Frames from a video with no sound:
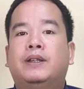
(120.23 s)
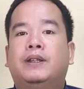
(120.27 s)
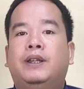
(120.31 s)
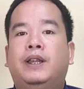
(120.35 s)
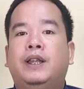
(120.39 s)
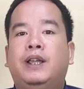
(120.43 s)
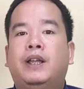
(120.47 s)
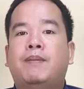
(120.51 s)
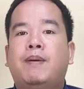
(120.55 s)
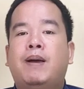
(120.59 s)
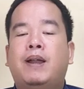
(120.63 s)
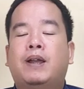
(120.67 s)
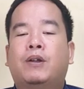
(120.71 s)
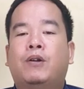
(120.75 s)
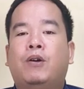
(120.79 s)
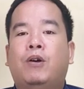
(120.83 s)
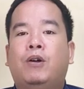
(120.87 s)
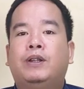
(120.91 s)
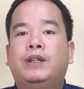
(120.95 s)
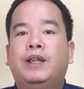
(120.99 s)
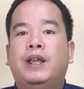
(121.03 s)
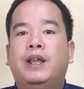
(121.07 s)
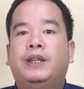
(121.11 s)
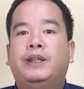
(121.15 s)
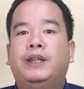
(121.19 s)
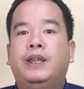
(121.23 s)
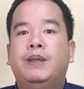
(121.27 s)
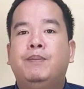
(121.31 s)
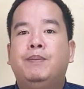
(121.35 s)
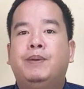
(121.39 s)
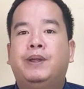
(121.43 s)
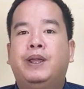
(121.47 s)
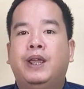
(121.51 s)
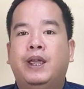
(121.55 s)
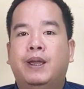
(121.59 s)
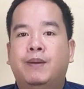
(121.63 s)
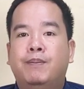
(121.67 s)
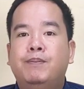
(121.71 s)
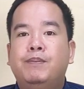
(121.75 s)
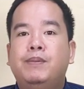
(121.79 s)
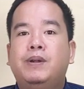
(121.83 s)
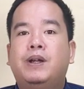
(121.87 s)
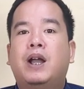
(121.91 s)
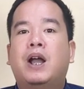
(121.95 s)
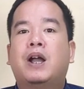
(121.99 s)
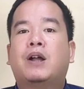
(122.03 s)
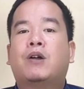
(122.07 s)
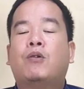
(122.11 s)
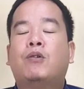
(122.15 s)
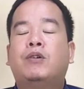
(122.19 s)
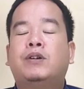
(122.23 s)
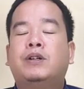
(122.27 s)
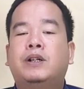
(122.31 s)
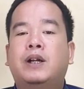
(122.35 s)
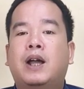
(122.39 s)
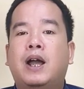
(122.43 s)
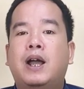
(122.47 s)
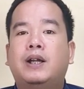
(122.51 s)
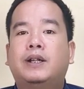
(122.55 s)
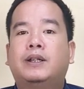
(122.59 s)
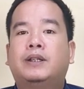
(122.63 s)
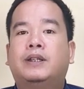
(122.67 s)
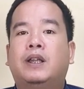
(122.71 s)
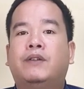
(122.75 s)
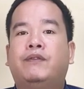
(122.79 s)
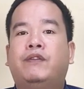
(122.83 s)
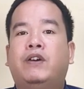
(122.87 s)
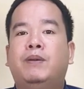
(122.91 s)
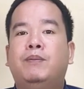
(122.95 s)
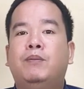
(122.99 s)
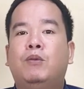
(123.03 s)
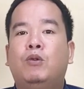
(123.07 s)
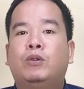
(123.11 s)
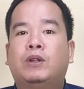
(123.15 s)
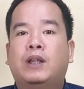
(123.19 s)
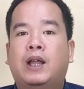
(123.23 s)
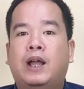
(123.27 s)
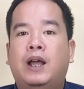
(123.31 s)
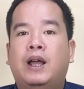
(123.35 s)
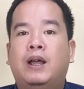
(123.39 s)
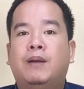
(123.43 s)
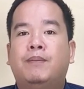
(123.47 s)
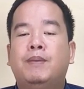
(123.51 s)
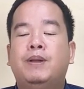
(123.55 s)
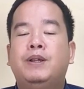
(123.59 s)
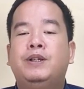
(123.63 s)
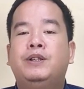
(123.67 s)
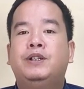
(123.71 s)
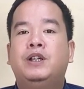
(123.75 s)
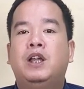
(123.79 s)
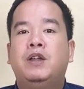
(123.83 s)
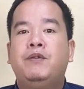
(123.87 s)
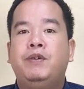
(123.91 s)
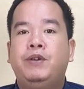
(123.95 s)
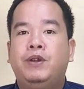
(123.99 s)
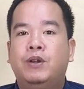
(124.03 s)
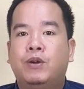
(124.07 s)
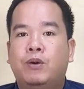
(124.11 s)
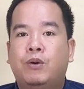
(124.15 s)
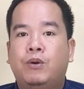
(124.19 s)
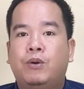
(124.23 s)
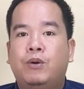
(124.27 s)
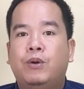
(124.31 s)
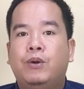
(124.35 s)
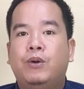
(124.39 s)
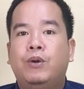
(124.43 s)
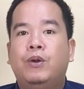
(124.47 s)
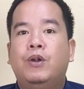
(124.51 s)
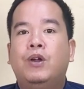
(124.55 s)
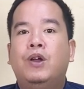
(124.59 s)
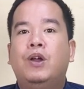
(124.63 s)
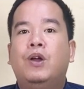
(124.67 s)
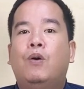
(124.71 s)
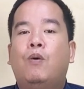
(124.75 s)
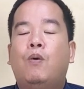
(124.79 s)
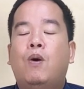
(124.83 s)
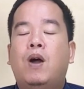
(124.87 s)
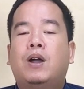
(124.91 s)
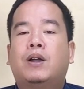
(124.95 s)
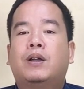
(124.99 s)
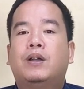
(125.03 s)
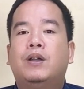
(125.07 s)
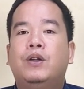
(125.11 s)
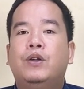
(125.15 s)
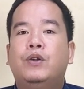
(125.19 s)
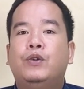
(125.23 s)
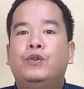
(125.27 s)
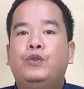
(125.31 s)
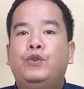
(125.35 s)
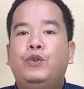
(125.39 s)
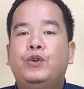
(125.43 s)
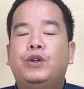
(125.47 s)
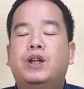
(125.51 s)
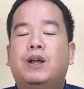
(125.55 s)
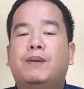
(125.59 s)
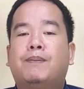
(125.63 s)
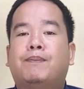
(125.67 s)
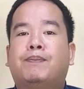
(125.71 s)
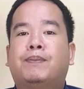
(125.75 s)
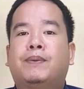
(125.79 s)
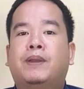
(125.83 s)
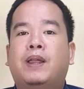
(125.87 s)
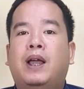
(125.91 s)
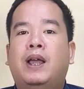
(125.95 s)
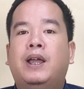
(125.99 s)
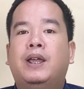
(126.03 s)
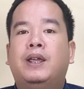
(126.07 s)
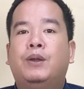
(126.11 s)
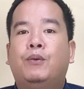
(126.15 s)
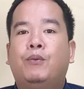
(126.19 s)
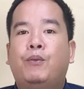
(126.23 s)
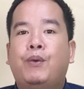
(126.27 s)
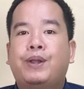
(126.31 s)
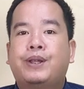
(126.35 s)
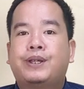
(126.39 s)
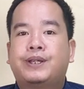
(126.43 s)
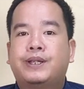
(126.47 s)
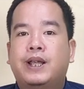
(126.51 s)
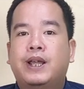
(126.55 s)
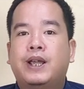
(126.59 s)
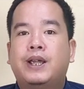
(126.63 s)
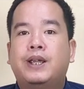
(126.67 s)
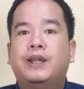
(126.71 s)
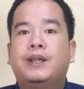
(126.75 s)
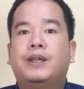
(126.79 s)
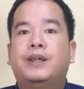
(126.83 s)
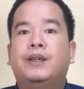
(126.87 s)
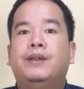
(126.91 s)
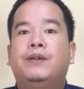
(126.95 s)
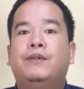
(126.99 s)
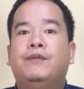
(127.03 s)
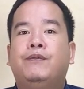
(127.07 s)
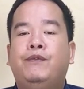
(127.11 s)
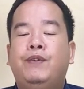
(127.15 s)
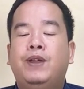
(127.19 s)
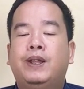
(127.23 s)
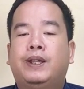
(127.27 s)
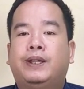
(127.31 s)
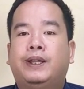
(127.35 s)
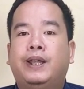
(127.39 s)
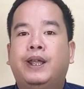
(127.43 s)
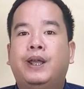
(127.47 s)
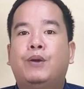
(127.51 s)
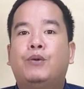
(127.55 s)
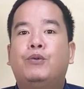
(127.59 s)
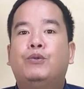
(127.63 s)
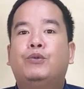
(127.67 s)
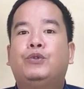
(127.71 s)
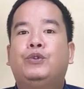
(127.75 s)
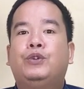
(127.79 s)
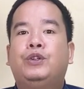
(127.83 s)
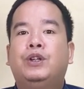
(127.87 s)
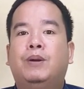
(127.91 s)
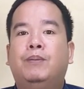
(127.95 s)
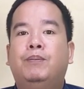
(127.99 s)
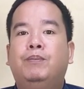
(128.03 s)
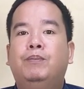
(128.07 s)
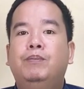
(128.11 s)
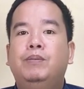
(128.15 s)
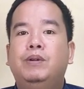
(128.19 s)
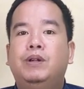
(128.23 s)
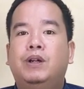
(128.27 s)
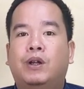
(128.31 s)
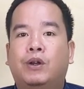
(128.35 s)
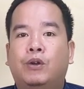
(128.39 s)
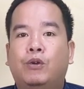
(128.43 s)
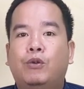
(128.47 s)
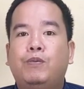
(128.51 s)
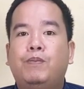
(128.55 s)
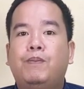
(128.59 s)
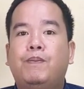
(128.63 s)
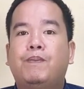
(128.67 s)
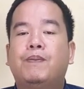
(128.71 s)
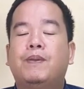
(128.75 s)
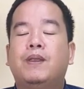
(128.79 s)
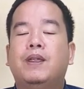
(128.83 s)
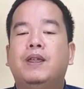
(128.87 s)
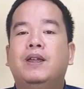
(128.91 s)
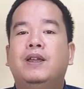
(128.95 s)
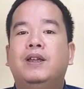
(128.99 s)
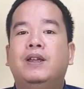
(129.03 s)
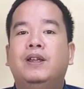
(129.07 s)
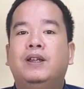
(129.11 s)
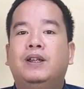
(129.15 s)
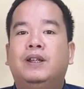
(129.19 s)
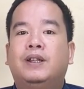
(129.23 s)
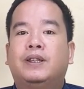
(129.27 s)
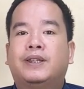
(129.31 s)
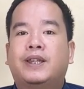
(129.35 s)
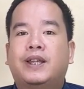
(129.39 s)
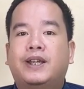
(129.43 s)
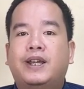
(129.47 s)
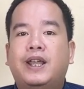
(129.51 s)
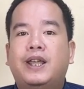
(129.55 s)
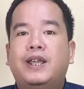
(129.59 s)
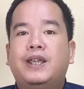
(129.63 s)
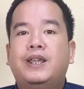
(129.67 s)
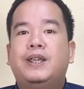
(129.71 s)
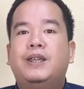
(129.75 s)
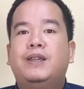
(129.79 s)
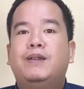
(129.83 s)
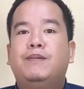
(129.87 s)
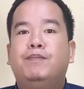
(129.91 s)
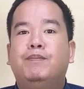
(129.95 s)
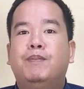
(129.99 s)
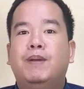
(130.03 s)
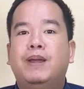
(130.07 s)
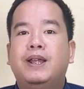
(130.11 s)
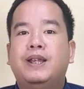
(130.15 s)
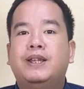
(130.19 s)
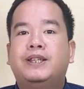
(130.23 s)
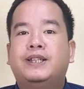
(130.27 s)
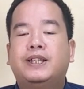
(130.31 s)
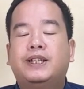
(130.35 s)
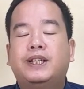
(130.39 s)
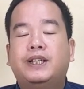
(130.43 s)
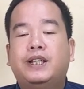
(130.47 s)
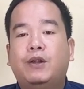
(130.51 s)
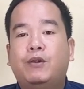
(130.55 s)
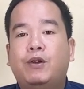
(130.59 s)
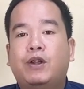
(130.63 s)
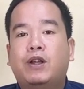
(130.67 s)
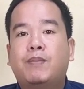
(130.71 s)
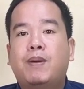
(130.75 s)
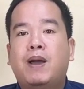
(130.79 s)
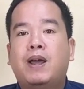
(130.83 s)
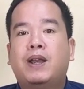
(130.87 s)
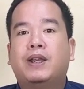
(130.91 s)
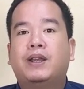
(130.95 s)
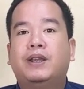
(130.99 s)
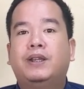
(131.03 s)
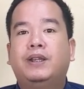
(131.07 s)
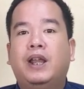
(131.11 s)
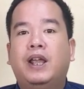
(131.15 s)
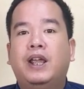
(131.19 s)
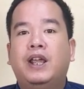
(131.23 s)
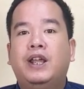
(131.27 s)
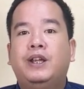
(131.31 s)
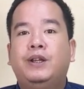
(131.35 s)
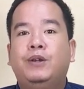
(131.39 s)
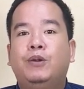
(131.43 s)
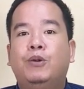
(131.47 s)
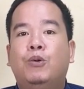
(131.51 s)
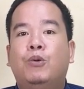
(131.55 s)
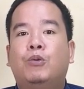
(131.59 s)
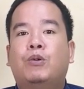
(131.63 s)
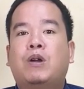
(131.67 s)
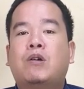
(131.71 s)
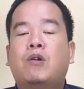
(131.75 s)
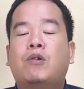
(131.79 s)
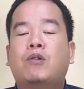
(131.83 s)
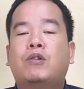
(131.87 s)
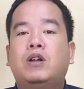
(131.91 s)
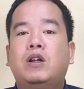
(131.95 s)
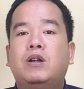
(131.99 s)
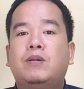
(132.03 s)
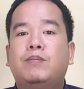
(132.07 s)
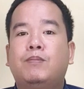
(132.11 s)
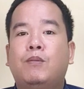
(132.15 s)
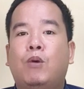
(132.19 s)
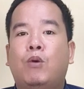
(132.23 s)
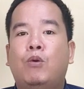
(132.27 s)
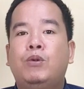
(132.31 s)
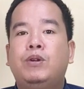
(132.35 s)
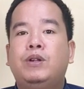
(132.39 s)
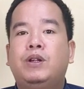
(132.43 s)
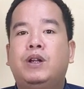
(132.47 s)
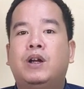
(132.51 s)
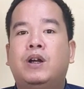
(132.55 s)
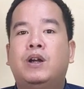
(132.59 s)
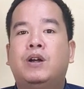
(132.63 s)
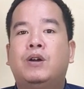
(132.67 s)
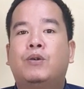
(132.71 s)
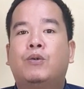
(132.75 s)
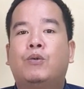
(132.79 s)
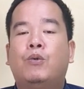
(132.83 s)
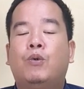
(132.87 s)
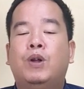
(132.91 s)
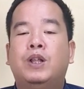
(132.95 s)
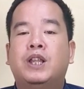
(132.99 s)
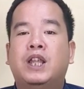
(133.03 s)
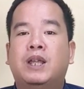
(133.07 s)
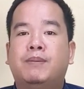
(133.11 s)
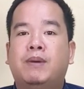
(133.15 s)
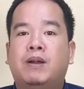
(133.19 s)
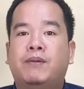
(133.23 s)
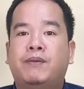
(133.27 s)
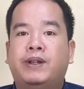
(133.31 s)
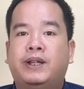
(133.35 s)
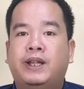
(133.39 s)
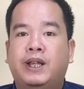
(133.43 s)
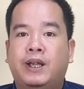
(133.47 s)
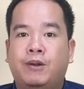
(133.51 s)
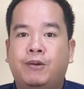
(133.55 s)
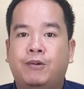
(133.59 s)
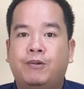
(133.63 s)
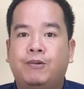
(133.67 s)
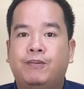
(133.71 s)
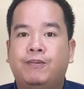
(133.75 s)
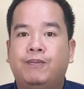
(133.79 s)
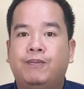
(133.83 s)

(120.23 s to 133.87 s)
thì các bạn có thể tìm kiếm các công thức khác tại phần mô tả bên dưới video hoặc truy cập tại website viettel.group. Tại đây mình sẽ giới thiệu với các bạn đầy đủ các công thức 4G của nhà mạng Viettel